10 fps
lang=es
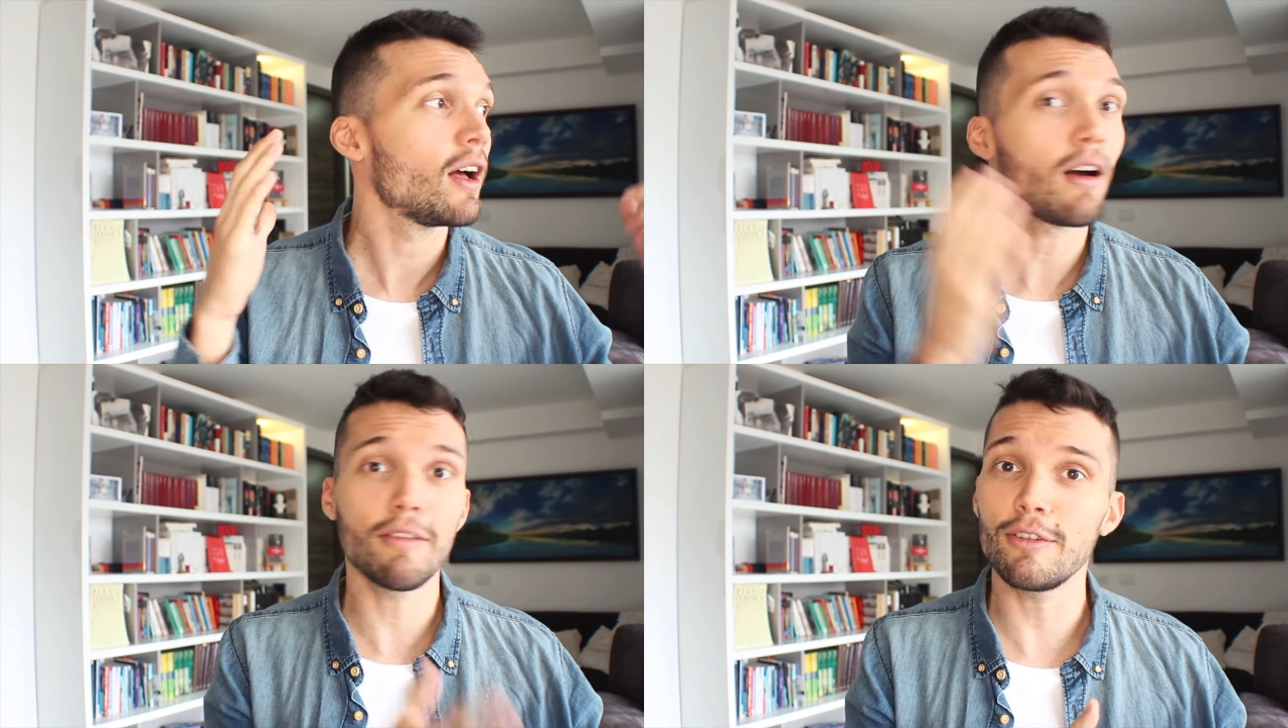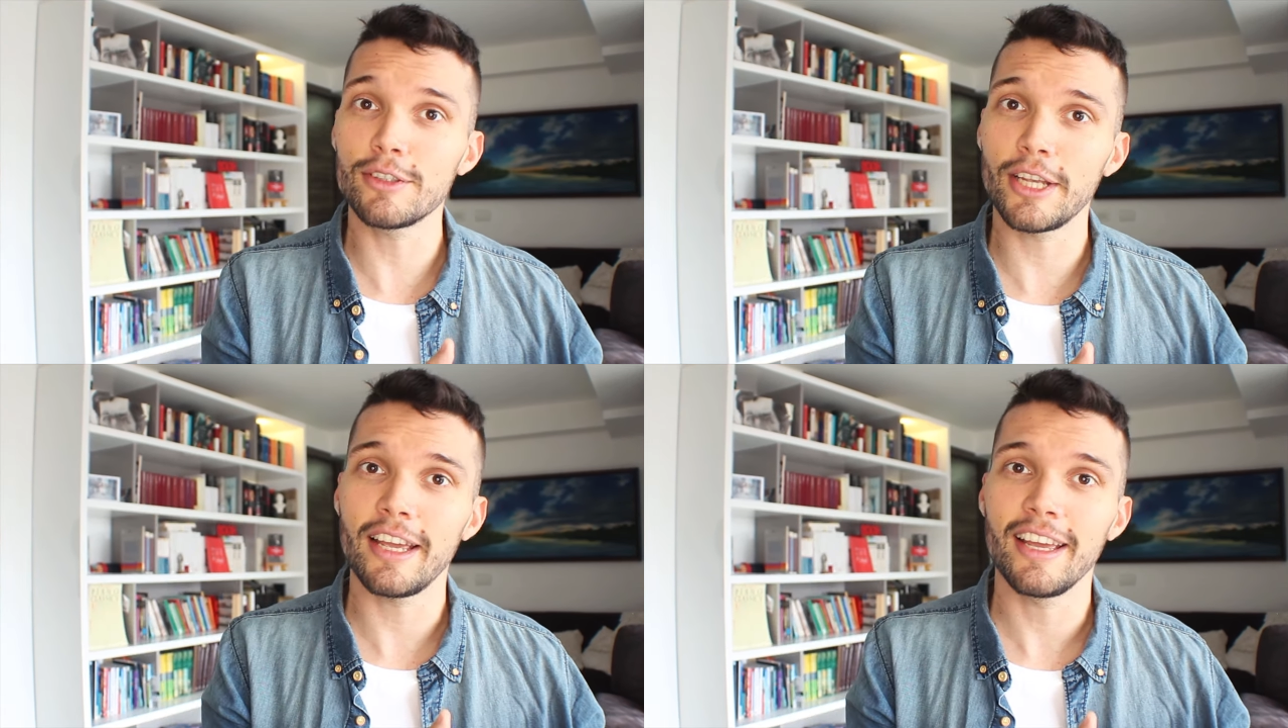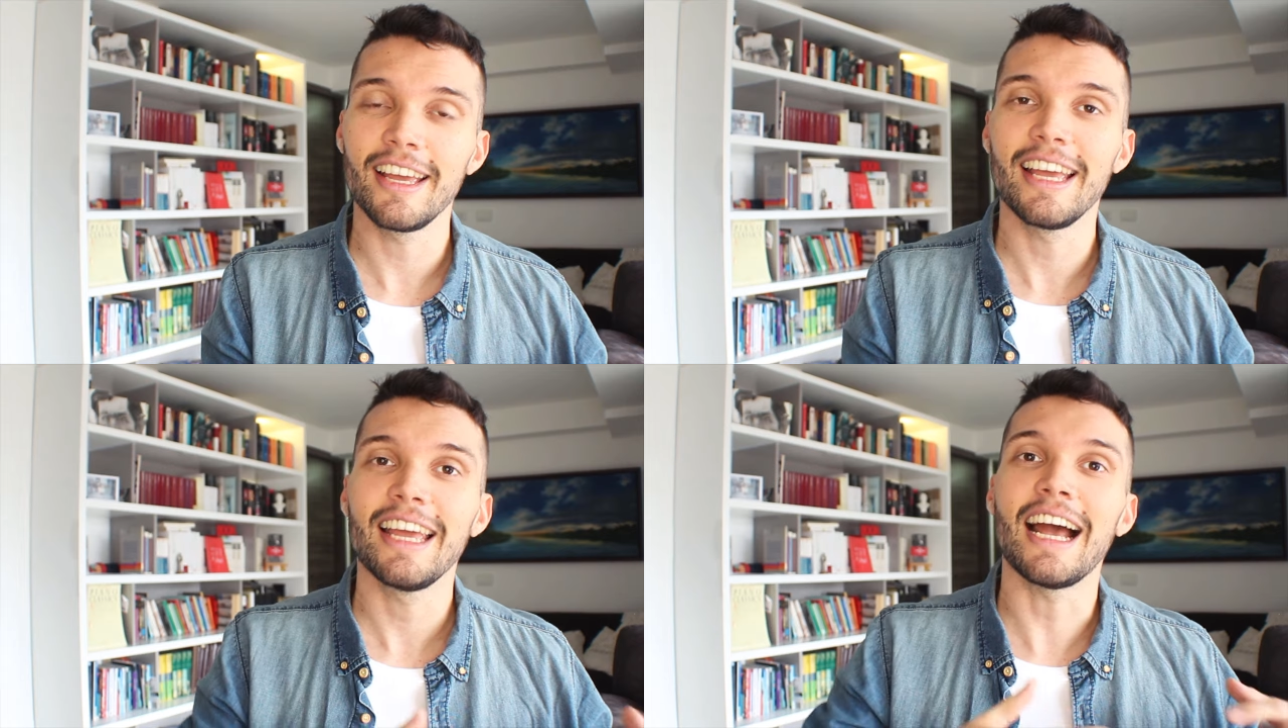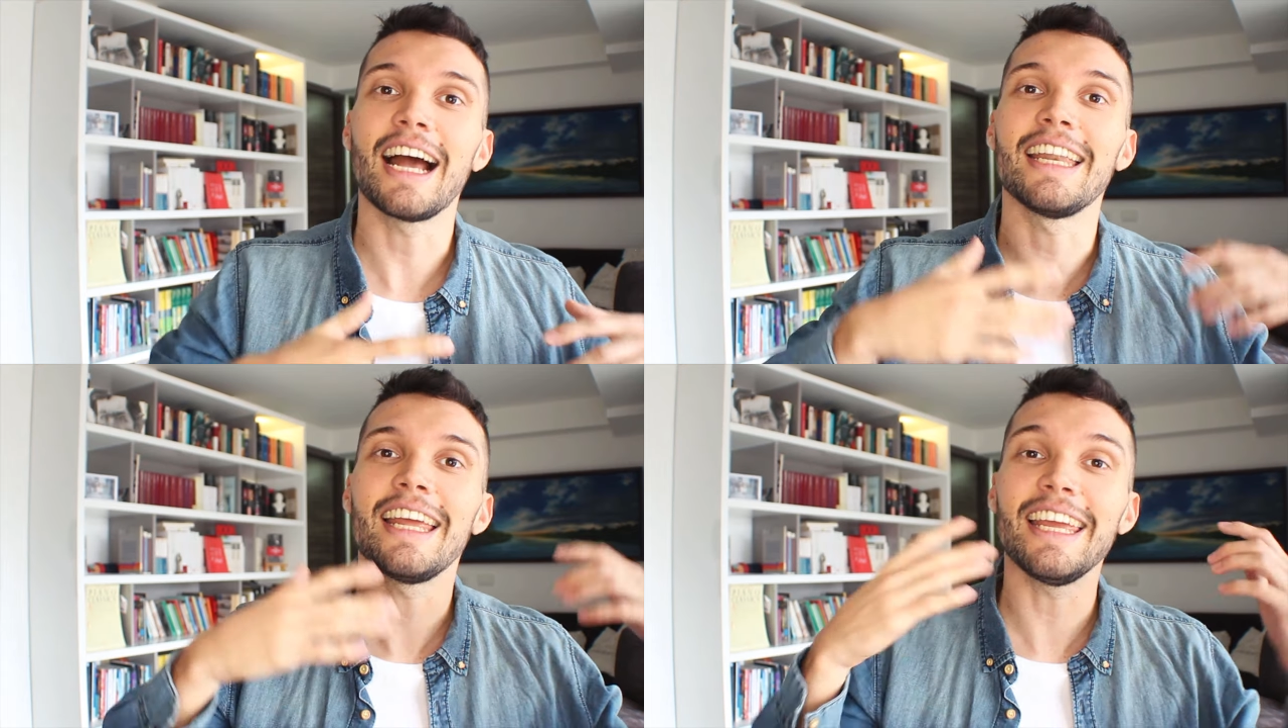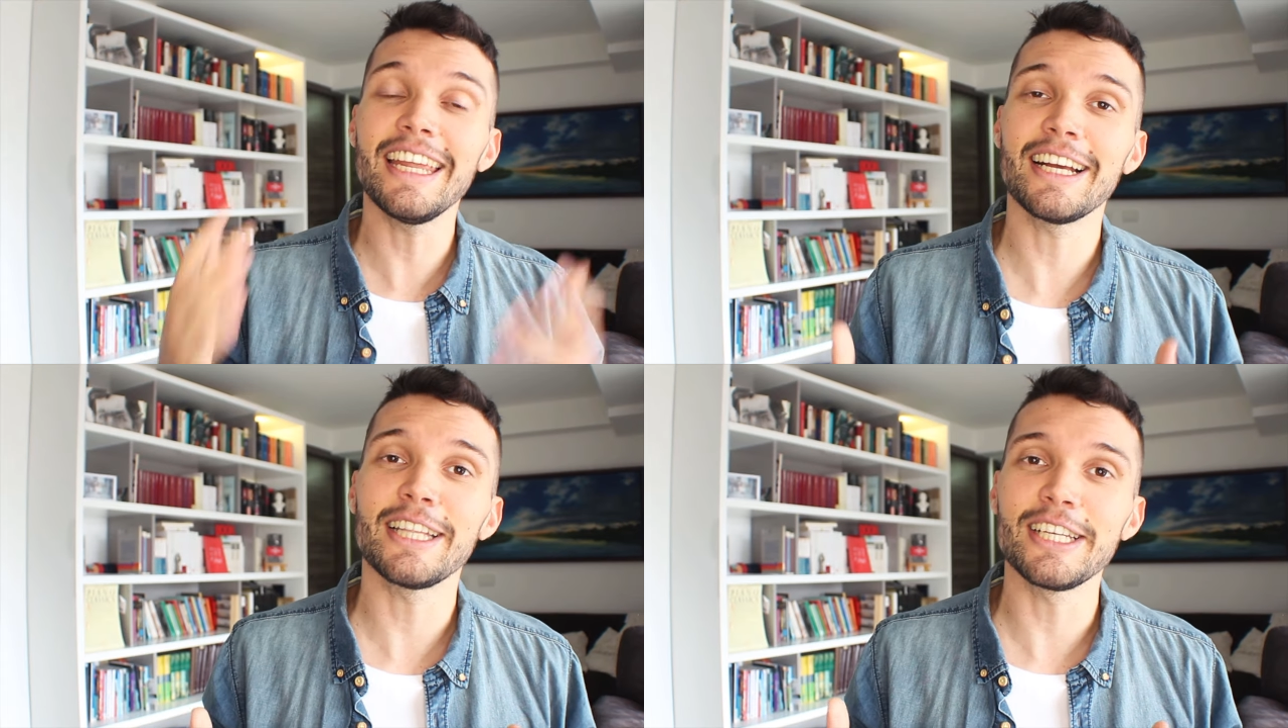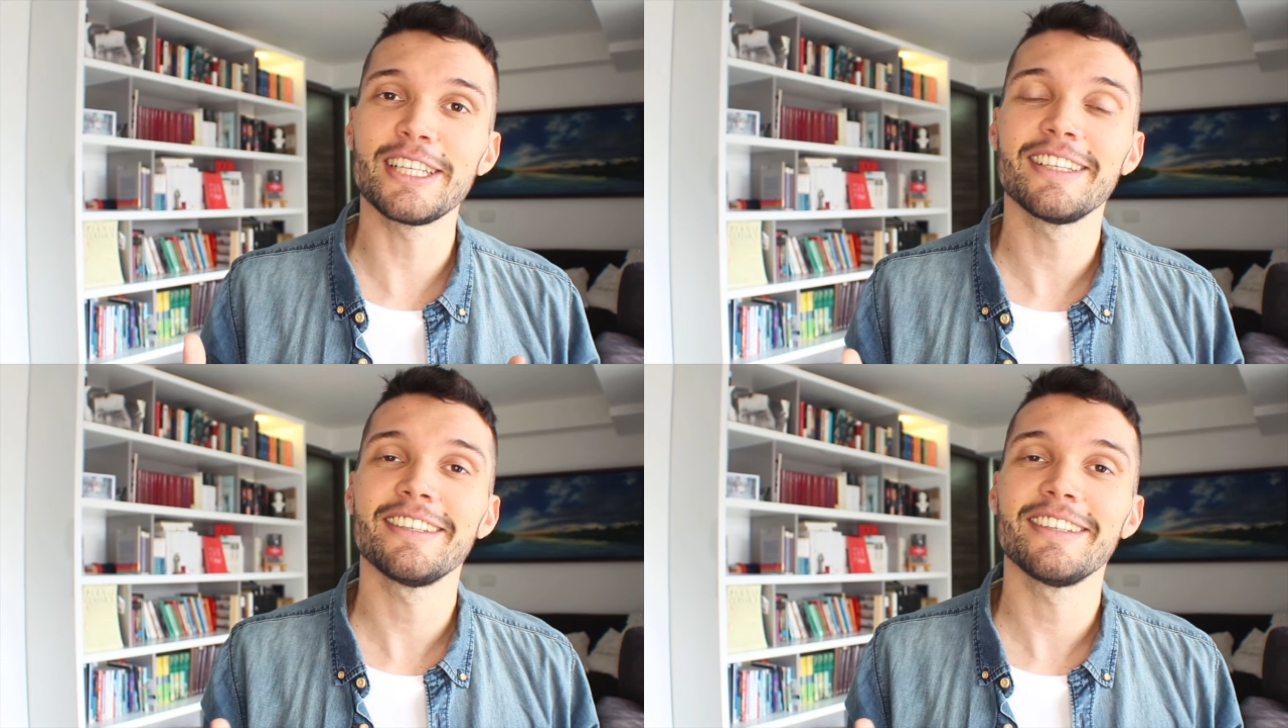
en francés and in English.